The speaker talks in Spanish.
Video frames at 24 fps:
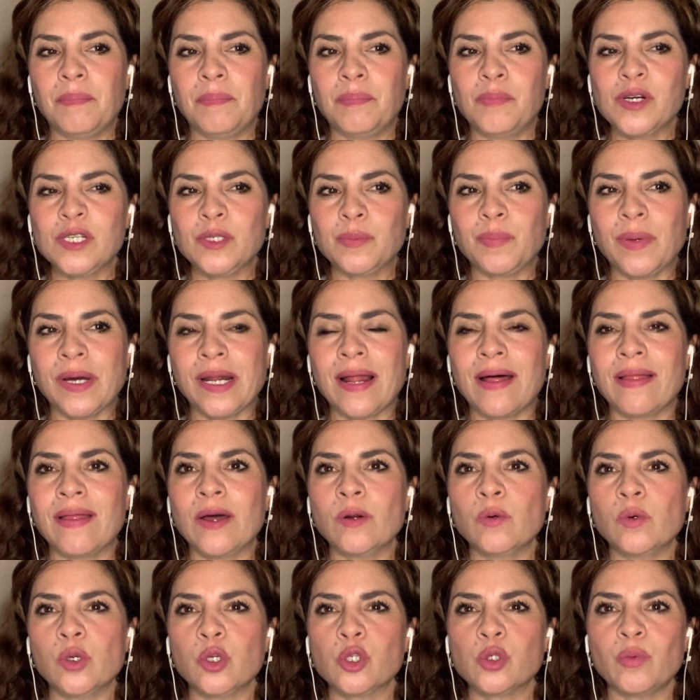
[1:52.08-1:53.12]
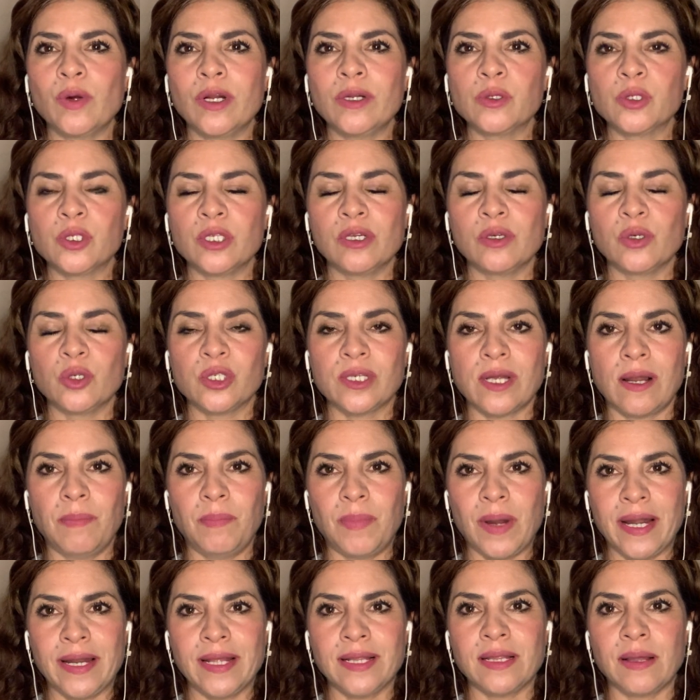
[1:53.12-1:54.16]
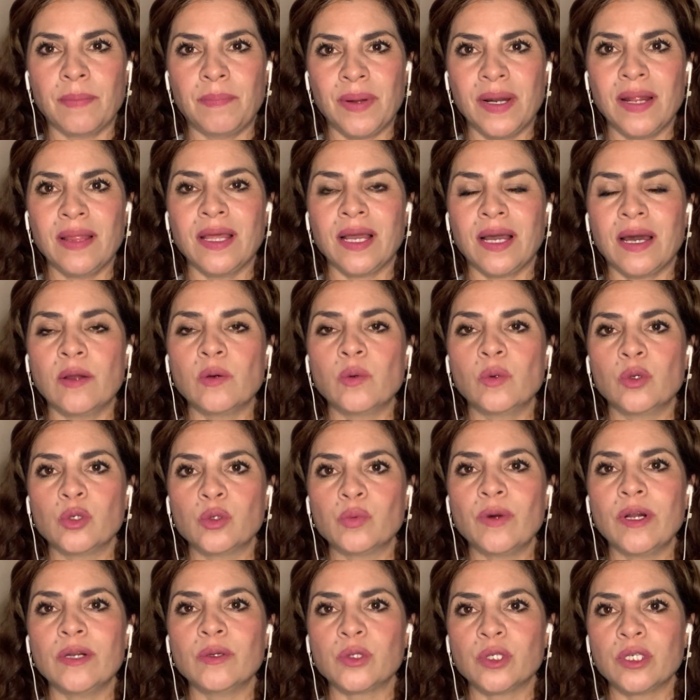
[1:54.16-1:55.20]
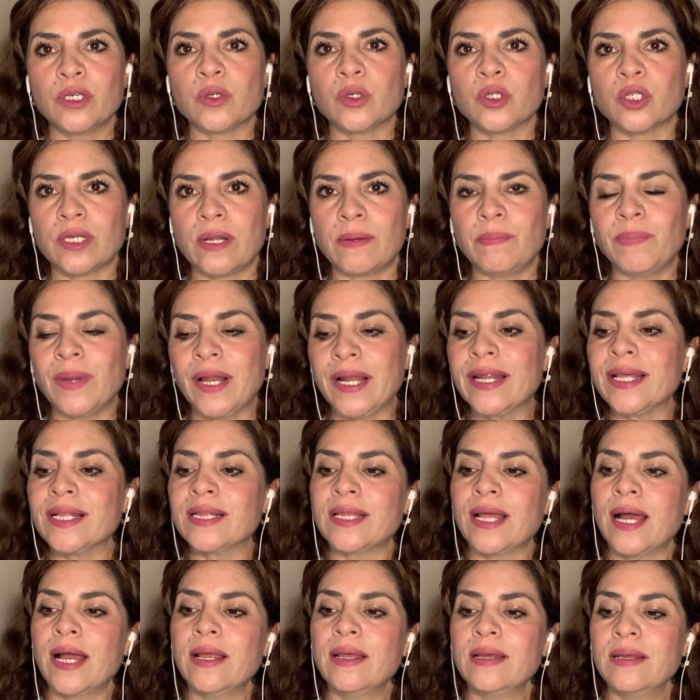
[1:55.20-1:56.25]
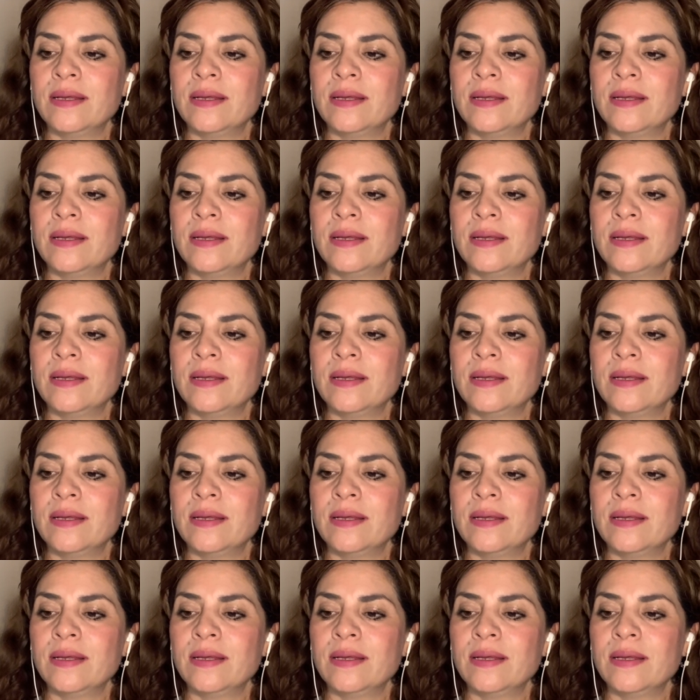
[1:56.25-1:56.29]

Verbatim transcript: pues para dar unos buenos hijos al planeta, para dejar unos buenos hijos al planeta.